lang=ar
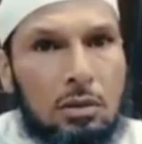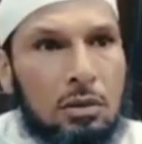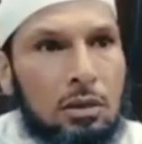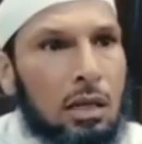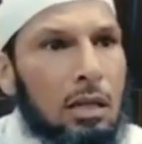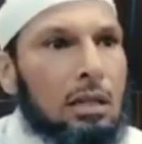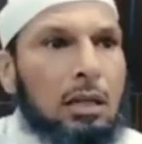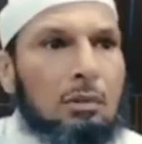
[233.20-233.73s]

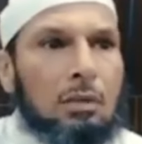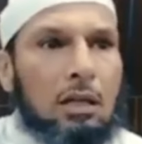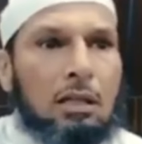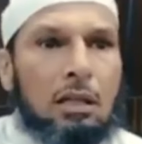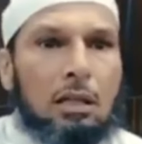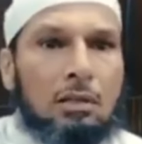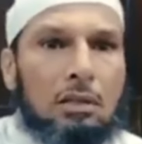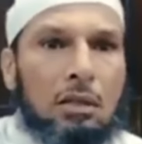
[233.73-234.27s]
خليك من هذا
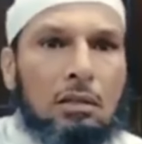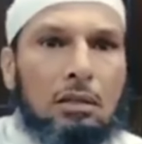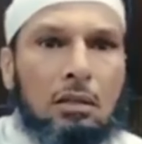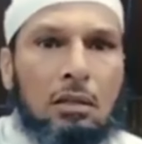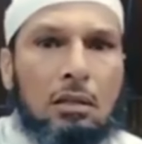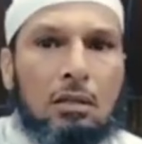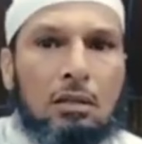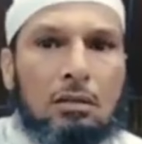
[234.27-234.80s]
الانسان
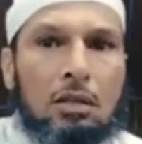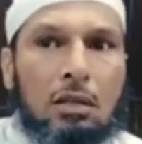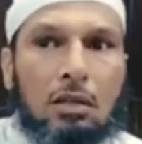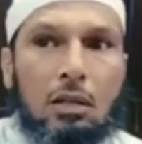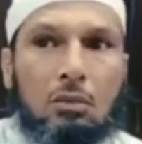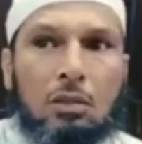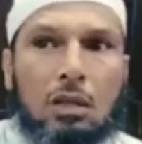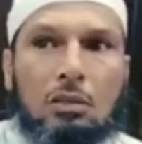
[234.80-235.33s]

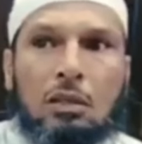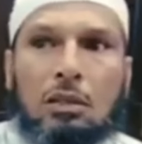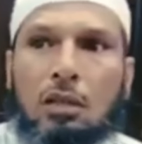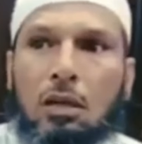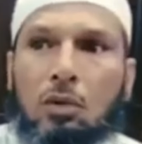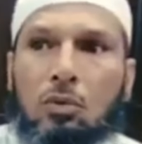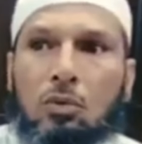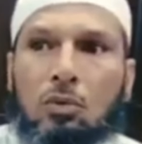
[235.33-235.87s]
ترضون
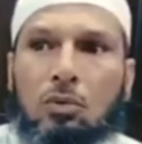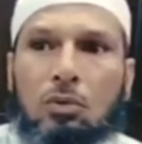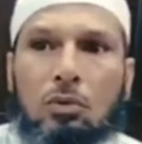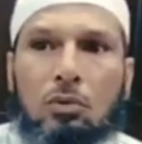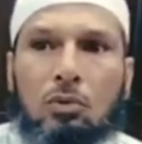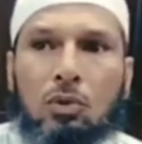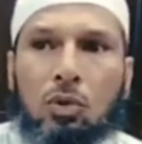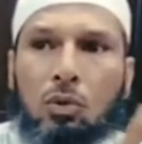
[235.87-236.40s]
دينه
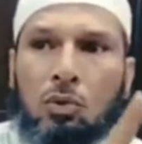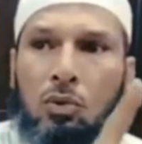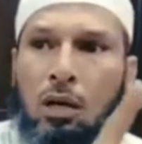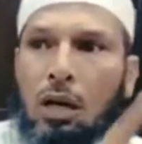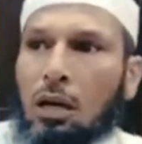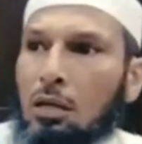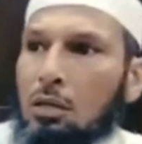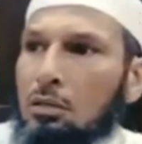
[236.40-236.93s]

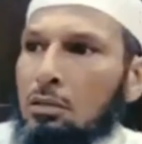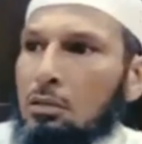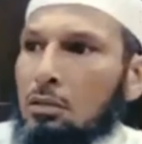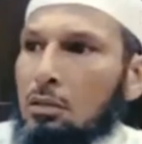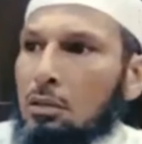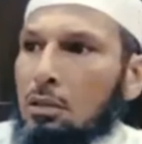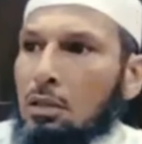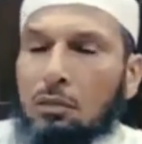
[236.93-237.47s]
وخلقه
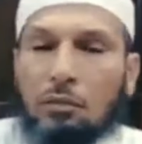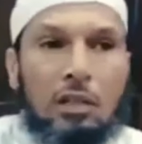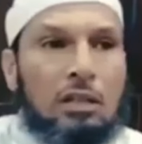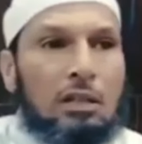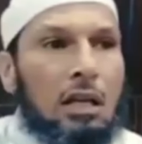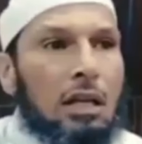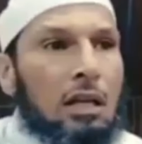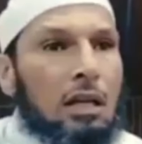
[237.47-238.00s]

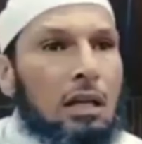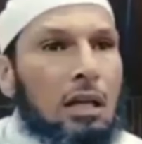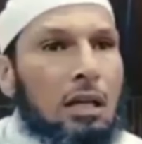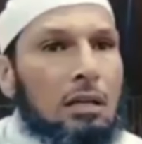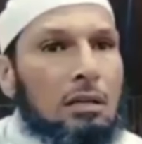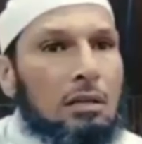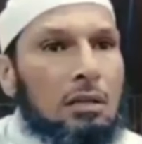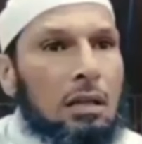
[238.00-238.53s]
فلذلك
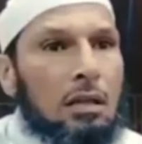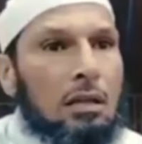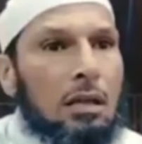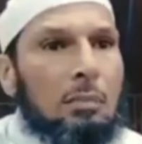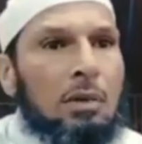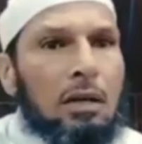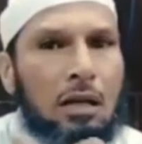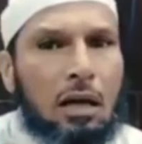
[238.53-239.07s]
الآن احنا
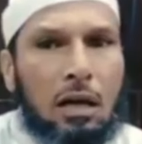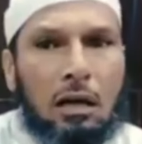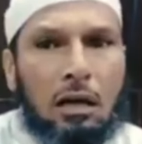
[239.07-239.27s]
هبلنا